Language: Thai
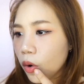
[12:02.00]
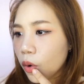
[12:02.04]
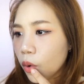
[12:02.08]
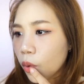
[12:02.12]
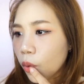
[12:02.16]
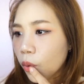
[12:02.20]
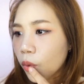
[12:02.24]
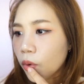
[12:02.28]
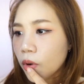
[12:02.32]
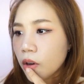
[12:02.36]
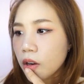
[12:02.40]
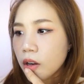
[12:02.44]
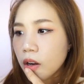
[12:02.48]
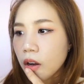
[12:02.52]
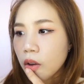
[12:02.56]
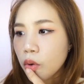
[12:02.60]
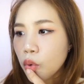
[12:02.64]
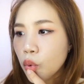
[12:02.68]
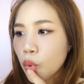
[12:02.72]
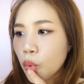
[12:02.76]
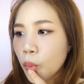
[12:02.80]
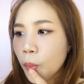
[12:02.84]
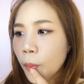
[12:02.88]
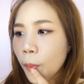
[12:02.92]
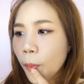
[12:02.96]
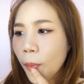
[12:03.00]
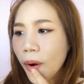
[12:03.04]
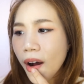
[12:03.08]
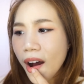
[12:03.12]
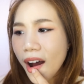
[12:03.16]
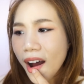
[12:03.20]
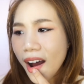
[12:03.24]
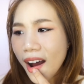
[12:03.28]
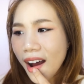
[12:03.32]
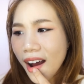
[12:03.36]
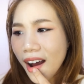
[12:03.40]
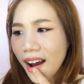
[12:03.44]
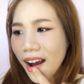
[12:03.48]
หลงเหลืออยู่
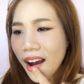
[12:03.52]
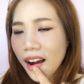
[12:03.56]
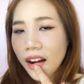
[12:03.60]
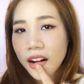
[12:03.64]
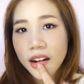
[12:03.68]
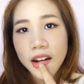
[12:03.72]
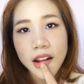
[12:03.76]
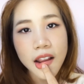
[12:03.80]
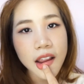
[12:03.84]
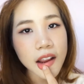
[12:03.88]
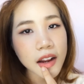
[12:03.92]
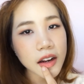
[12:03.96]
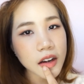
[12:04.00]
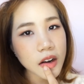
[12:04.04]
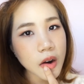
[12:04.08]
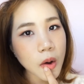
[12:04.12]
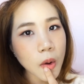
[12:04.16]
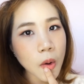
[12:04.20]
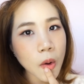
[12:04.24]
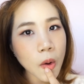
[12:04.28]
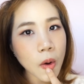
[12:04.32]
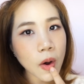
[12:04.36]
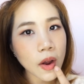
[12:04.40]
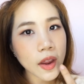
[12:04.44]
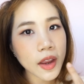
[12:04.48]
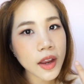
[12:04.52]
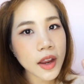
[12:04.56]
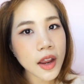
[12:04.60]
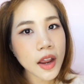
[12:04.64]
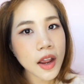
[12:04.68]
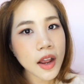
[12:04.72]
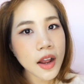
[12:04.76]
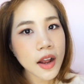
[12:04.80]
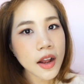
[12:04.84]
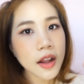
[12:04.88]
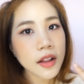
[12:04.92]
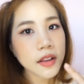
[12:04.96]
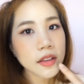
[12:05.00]
บ้างเล็กน้อย
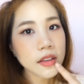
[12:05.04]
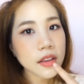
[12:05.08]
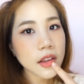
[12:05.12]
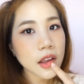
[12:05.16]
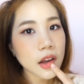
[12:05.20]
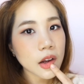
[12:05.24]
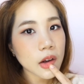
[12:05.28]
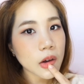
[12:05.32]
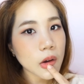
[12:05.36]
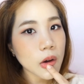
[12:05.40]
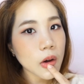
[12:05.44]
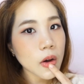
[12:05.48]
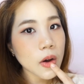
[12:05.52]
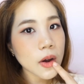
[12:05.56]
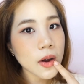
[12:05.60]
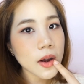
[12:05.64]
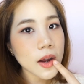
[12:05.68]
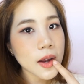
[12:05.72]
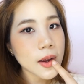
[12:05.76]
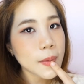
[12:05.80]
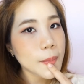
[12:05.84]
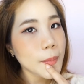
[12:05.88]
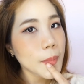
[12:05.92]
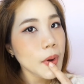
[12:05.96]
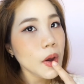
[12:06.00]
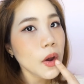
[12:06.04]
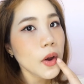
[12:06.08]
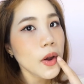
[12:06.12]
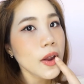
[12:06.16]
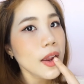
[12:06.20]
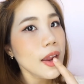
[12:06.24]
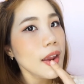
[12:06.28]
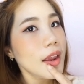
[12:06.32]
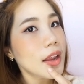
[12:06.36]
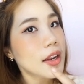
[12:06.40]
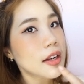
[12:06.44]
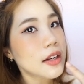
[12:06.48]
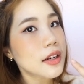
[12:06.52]
แต่ก็ไม่ค่อย
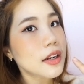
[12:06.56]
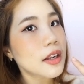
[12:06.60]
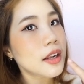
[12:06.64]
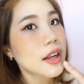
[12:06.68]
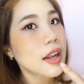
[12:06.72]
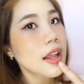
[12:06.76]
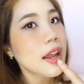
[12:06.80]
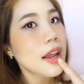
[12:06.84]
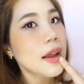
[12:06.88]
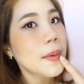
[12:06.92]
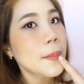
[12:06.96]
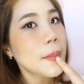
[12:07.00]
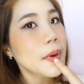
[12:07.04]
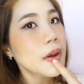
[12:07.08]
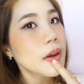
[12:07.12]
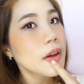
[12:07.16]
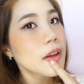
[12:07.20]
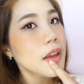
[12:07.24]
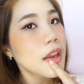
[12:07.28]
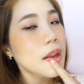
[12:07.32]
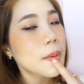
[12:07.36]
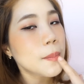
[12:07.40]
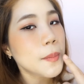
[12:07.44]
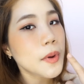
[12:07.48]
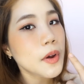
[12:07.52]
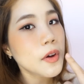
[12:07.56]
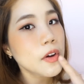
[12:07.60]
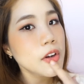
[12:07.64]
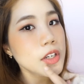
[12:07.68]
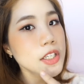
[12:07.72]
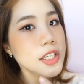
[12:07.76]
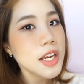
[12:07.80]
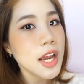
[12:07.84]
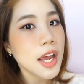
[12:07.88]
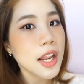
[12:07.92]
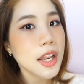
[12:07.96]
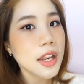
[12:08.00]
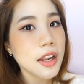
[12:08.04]
เห็นแล้วแหละเห็นไม่ค่อย
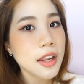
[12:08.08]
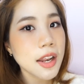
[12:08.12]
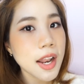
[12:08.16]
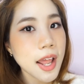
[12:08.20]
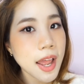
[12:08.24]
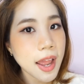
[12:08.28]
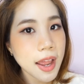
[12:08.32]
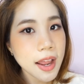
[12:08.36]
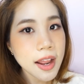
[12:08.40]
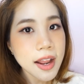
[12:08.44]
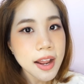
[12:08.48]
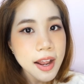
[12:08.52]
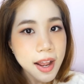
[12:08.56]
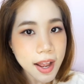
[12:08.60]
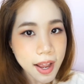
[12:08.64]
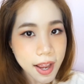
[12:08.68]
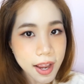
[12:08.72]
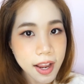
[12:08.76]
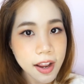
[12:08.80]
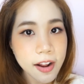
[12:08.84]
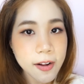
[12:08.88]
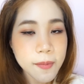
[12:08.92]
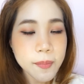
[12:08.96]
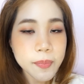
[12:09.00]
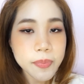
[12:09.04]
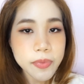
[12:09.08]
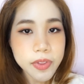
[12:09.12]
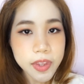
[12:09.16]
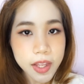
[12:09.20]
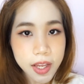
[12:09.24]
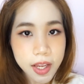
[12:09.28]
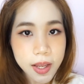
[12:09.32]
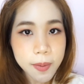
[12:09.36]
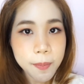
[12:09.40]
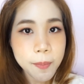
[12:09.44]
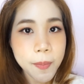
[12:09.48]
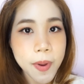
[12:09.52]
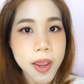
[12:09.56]
ชัดแล้วแหละนี่
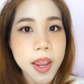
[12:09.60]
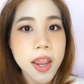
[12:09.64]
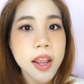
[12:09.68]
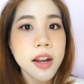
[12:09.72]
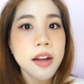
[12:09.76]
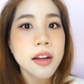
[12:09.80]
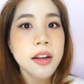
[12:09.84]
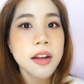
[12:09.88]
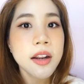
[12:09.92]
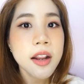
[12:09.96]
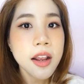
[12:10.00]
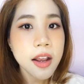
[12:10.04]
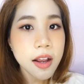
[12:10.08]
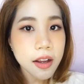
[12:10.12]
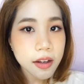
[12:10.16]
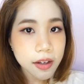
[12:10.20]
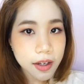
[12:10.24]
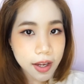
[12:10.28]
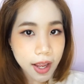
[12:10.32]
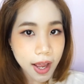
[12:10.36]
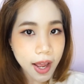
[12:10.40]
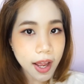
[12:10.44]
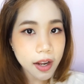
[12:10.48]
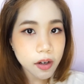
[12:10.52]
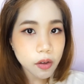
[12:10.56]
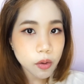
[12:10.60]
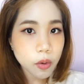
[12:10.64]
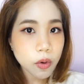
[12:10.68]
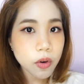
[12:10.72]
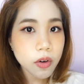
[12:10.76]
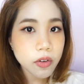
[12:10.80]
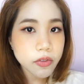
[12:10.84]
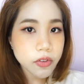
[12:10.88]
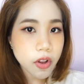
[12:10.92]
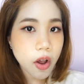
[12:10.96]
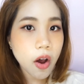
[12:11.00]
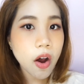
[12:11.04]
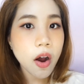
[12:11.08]
เป็นการทด
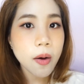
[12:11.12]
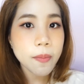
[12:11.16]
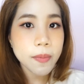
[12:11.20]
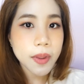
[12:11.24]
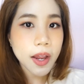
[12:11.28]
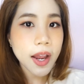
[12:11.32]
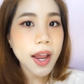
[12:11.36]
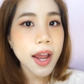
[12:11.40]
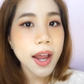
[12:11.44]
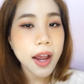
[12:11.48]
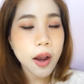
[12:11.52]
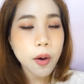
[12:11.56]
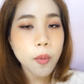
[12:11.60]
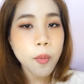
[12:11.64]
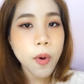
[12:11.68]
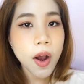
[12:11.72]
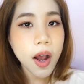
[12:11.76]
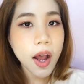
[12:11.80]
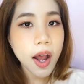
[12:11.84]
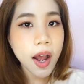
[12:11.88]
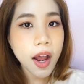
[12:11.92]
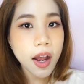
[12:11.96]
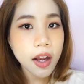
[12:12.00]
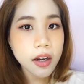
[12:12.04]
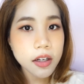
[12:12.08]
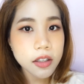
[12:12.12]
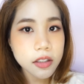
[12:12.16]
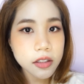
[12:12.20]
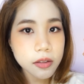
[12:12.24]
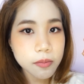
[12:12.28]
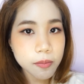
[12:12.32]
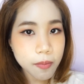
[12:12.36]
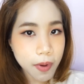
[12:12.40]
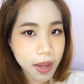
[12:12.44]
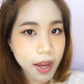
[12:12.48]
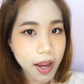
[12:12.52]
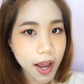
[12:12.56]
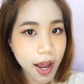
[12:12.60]
สอบนะคะว่า
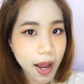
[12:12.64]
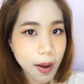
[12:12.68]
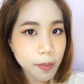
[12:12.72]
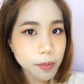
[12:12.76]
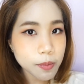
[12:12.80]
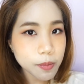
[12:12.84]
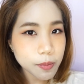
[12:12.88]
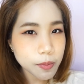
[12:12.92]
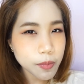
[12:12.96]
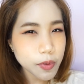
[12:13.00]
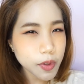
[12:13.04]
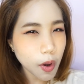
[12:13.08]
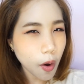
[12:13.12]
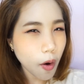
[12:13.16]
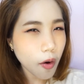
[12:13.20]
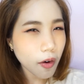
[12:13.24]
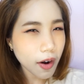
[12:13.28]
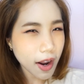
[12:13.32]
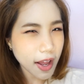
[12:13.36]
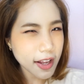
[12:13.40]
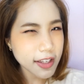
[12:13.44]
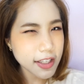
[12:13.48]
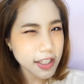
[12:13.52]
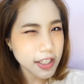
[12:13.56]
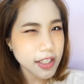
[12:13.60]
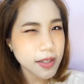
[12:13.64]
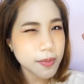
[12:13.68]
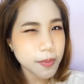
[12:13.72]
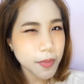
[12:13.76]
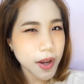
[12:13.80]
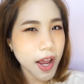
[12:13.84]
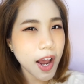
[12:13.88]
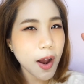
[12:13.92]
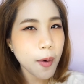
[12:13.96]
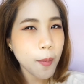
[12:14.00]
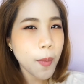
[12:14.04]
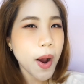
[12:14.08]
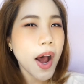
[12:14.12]
เมคอัพซองละ49
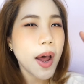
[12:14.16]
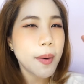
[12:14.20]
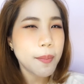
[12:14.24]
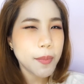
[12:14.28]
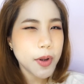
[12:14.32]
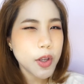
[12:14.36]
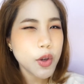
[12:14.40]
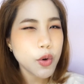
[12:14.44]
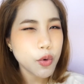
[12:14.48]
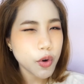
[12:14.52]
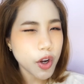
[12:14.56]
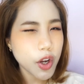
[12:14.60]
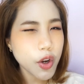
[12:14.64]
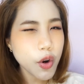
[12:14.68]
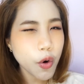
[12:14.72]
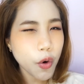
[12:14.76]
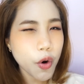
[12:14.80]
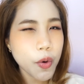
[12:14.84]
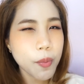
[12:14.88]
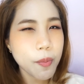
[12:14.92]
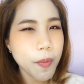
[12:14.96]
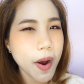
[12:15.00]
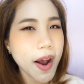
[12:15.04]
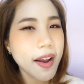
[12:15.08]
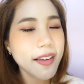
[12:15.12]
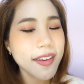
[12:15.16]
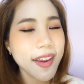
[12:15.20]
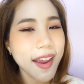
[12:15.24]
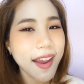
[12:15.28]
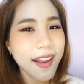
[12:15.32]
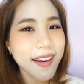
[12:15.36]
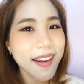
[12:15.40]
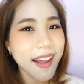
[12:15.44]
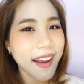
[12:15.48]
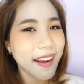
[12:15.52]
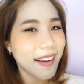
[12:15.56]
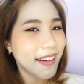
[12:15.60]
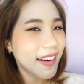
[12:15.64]
บาทมันอยู่ได้ทนมากแค่
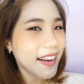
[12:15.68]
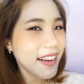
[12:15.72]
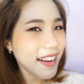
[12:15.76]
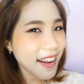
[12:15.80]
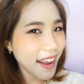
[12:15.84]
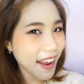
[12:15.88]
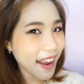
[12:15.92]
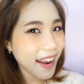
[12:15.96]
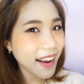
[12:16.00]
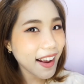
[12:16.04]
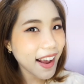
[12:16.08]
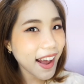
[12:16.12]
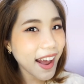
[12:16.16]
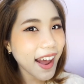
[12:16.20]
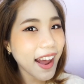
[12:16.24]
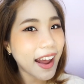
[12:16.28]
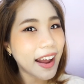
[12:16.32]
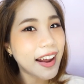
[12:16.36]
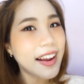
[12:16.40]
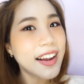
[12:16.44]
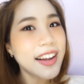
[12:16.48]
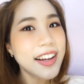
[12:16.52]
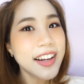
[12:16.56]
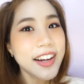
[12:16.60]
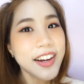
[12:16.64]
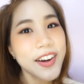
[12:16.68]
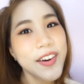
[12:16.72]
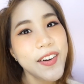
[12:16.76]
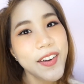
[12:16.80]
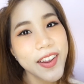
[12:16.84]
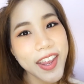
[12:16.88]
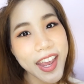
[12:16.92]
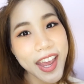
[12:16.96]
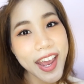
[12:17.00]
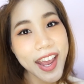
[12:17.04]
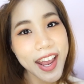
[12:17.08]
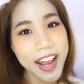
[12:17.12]
ไหนนั่นเองค่ะโอเค